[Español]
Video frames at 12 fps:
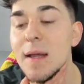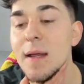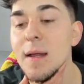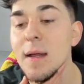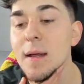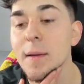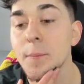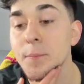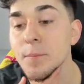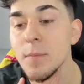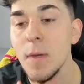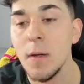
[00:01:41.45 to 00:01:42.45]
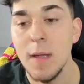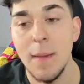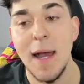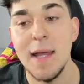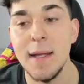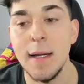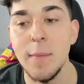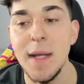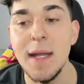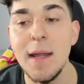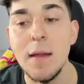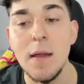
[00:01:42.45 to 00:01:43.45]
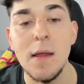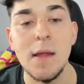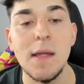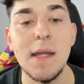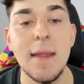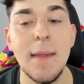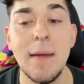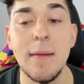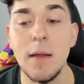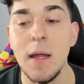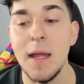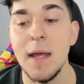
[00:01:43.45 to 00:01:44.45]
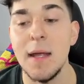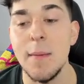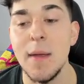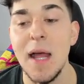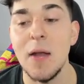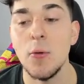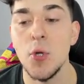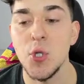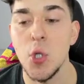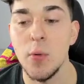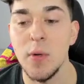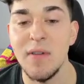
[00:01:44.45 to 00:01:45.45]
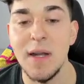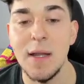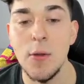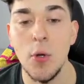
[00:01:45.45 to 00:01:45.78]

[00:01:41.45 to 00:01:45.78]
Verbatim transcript: Que te dan a Jerry Mina y te dan eh, también algunos sobres, ¿vale?